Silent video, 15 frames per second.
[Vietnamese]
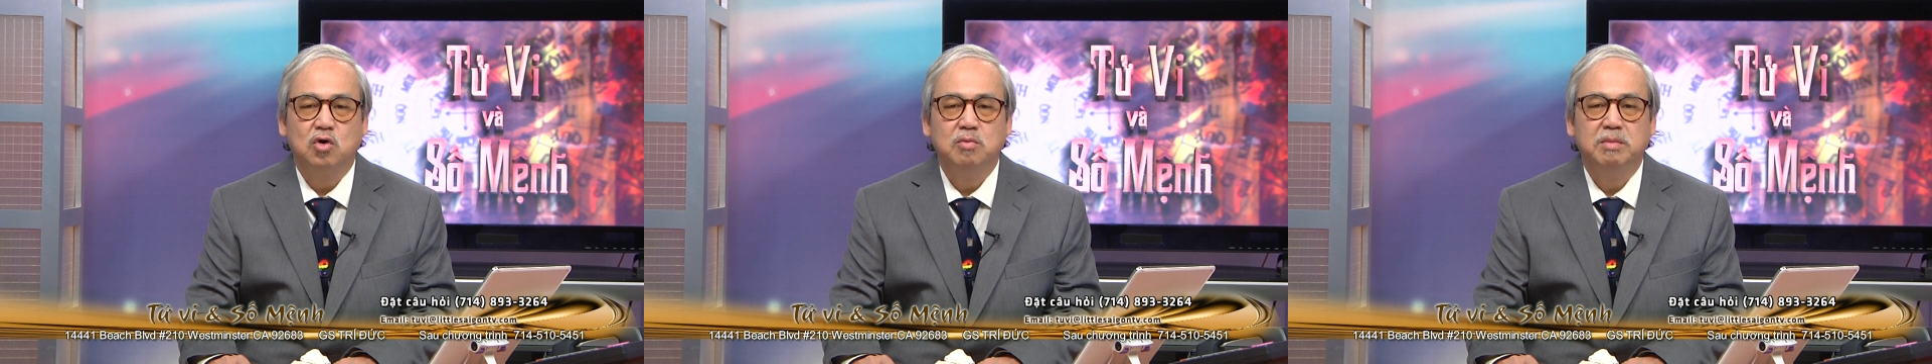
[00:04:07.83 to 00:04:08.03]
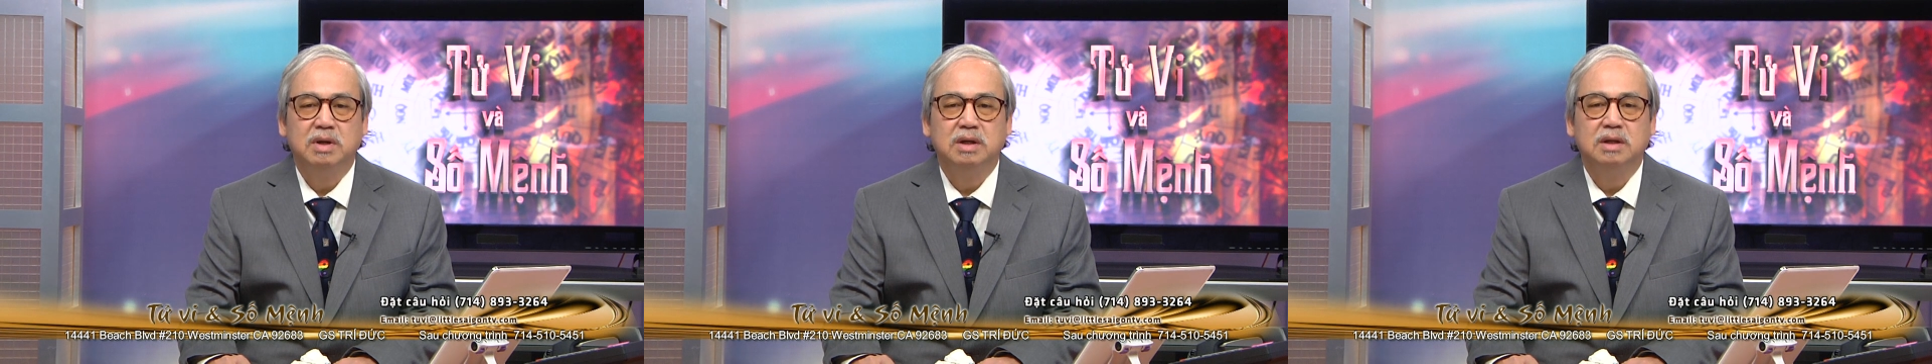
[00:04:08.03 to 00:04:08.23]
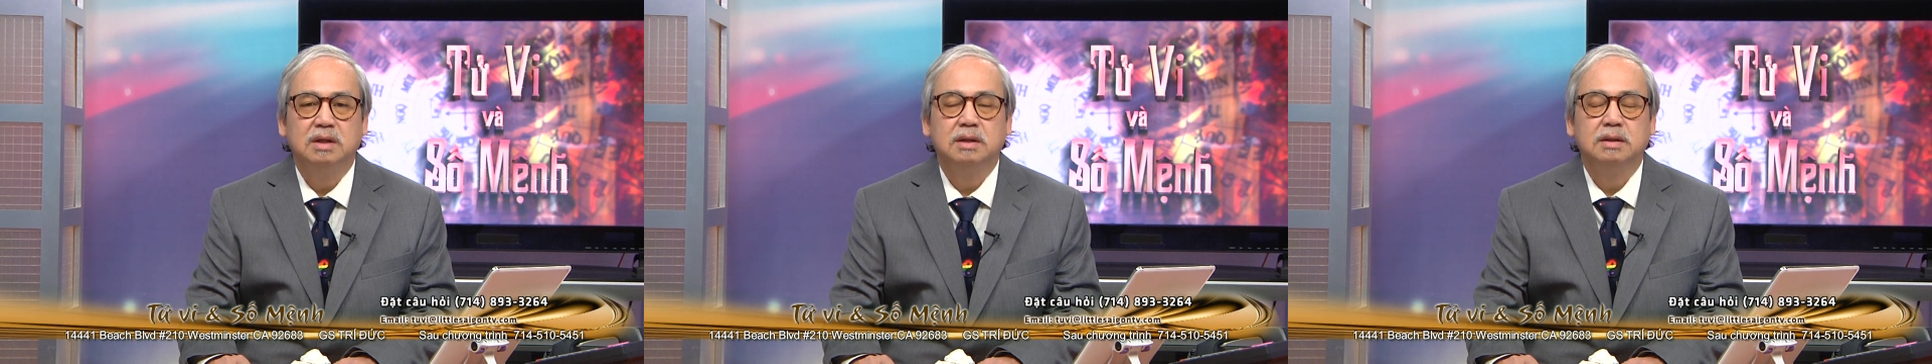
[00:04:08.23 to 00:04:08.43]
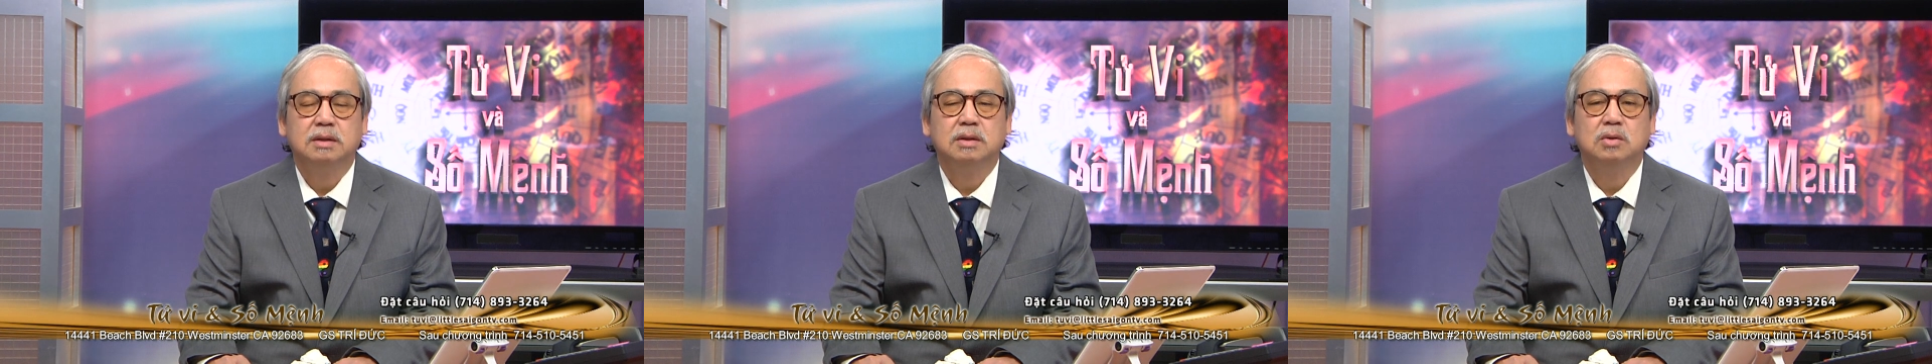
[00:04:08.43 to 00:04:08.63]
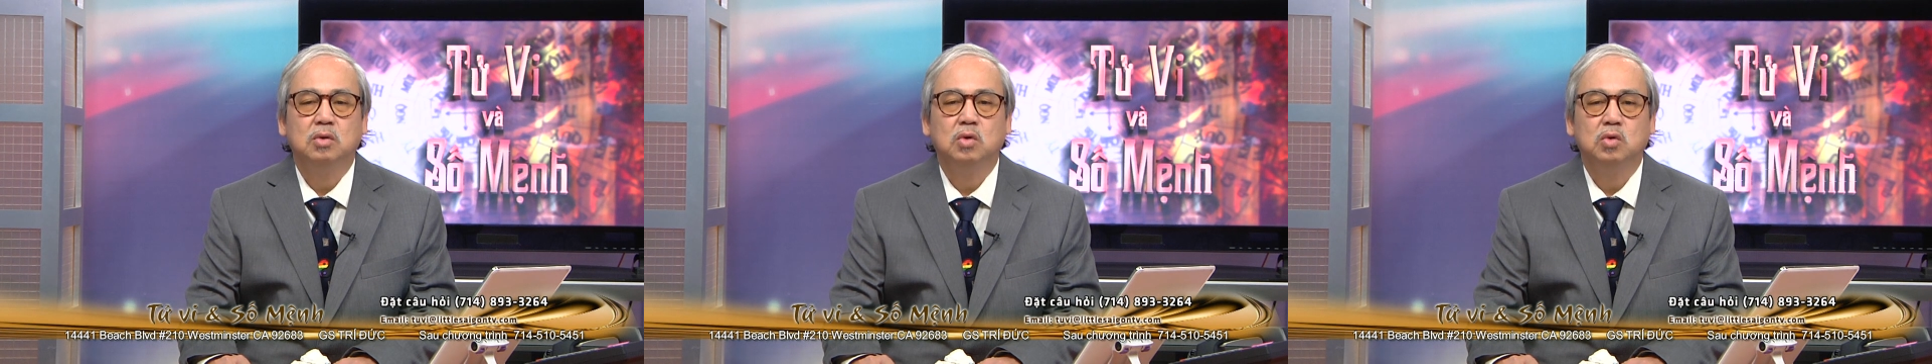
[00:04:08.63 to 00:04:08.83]
của mình
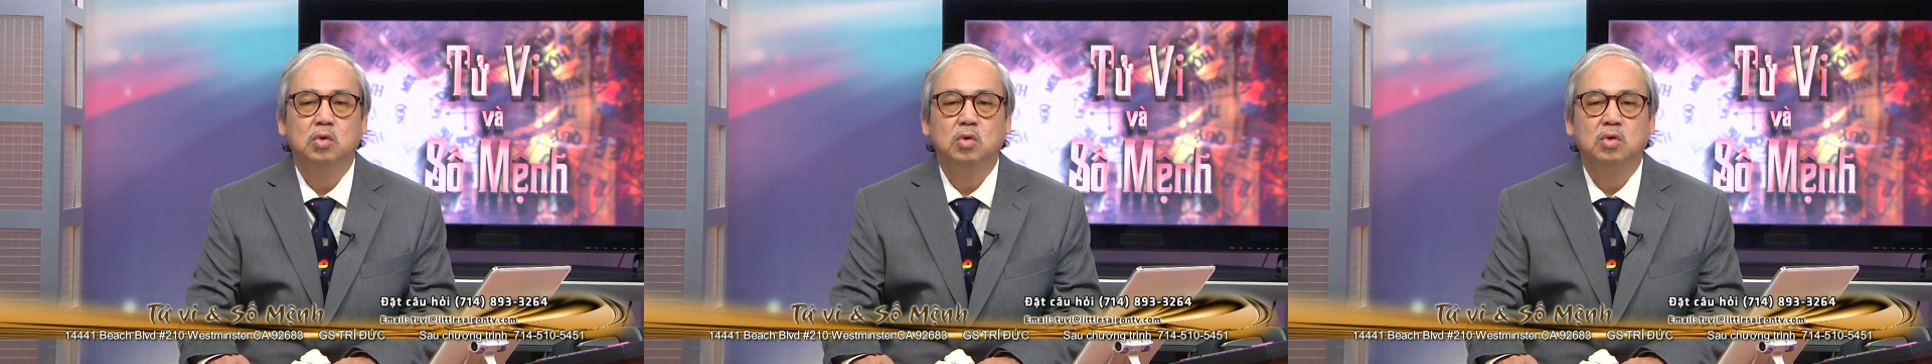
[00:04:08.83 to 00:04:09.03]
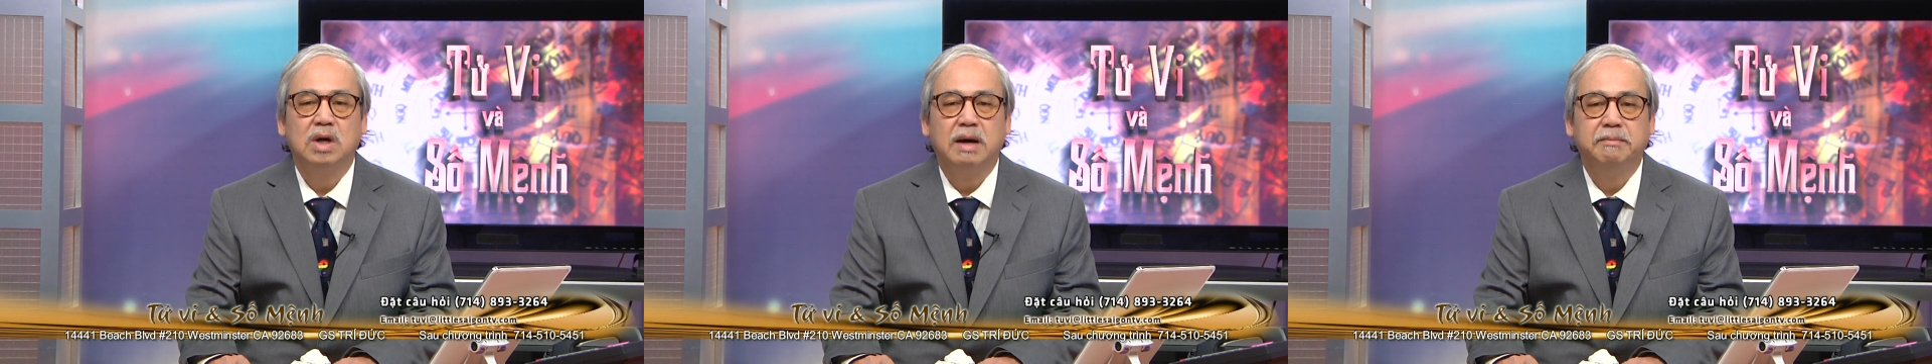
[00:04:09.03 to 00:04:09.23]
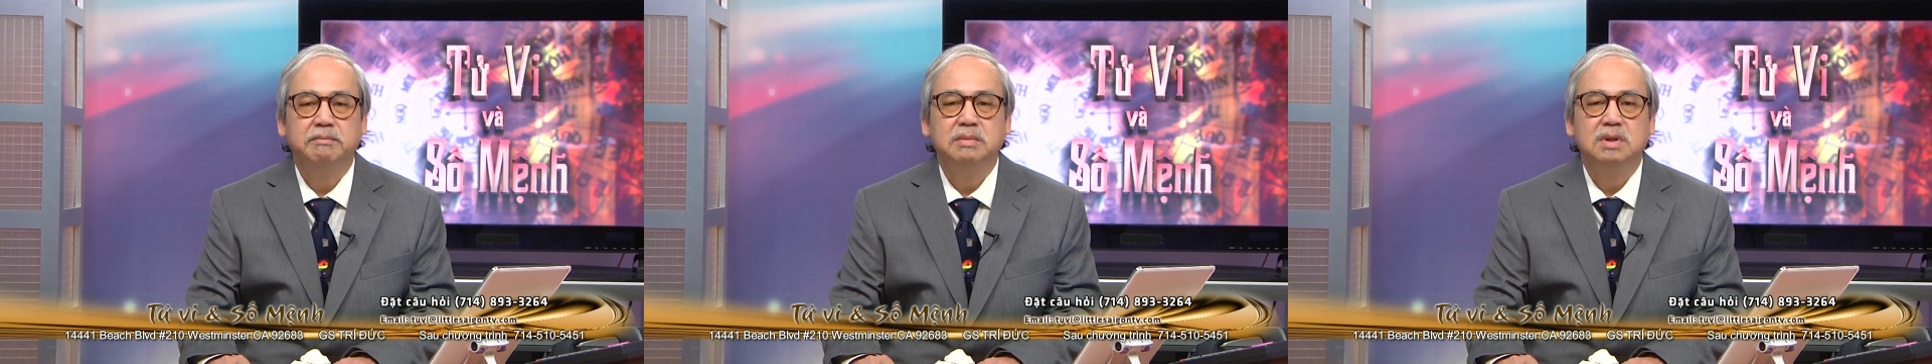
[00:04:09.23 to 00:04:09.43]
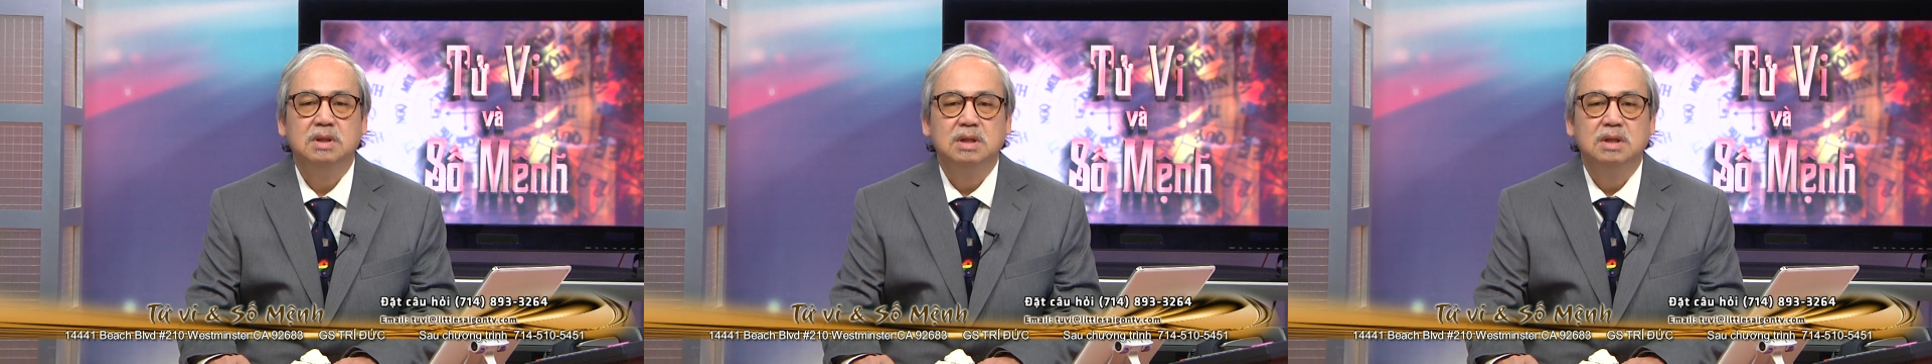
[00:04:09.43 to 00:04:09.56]
luôn luôn ấm